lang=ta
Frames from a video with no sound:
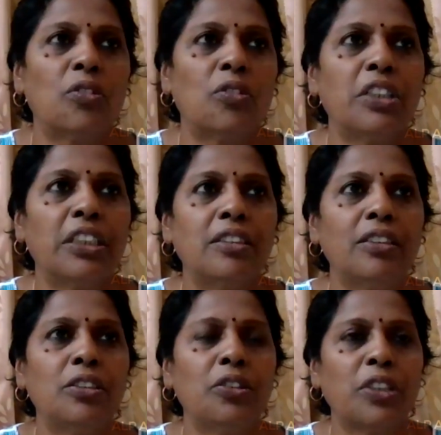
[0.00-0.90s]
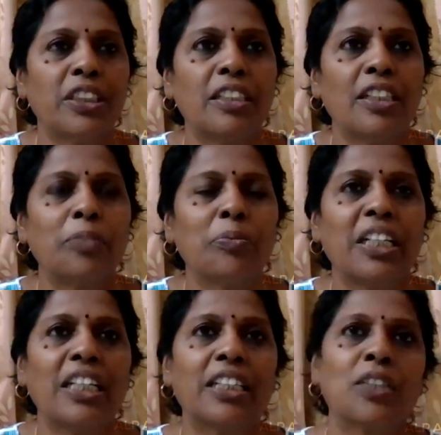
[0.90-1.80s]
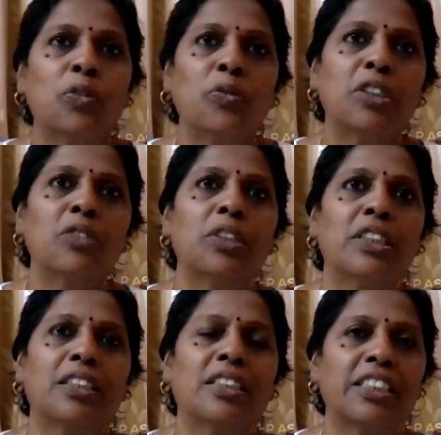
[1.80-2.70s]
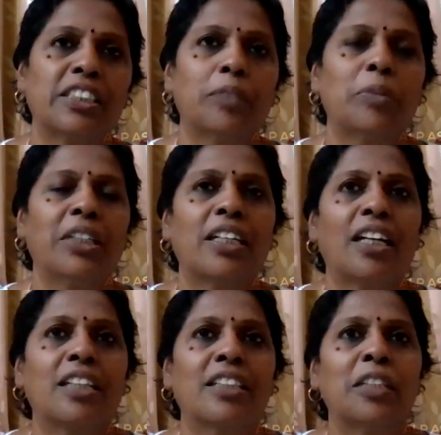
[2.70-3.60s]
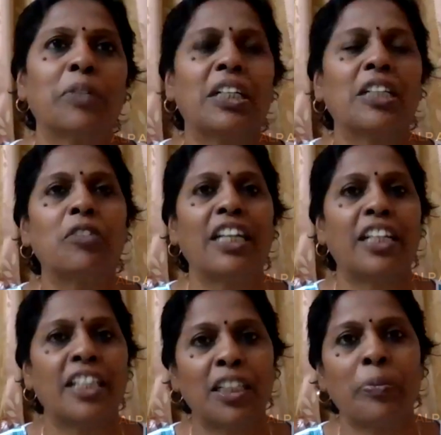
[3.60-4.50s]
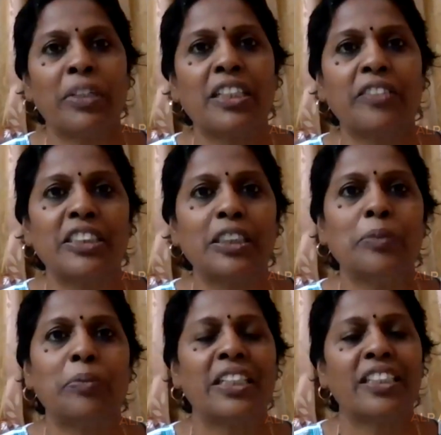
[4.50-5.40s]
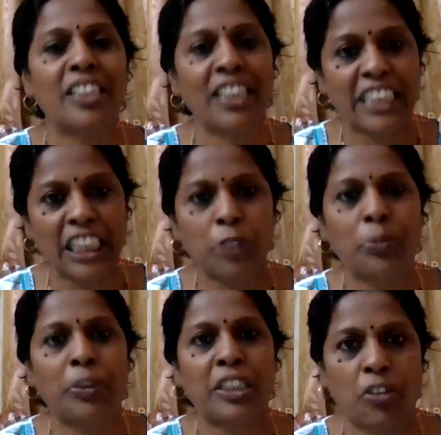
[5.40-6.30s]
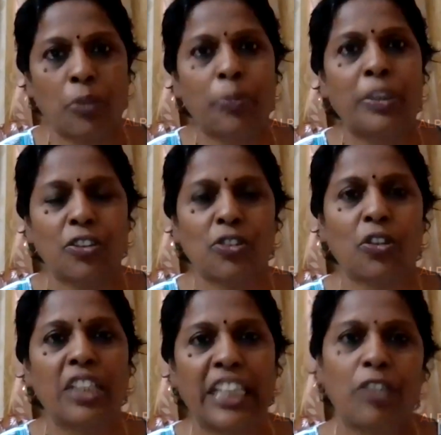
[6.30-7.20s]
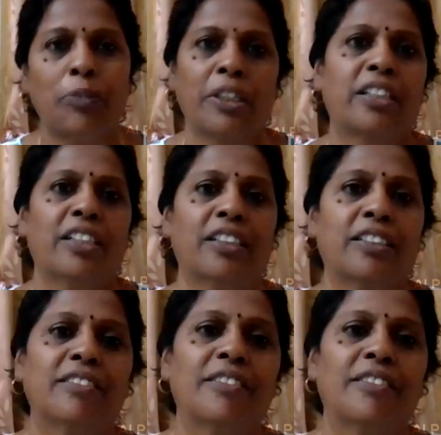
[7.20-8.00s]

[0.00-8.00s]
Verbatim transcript: ஒவ்வொரு யுகத்திலையும் இல்லாட்டா ஒவ்வொரு ஒரு கஷ்டமான காலத்திலையும் கடவுள் யாரையாவது பிறக்க வச்சு மனிதர்களை தெளிவுபடுத்த வைப்பாருன்னு சொல்லி கேள்விப்பட்டிருக்கேன்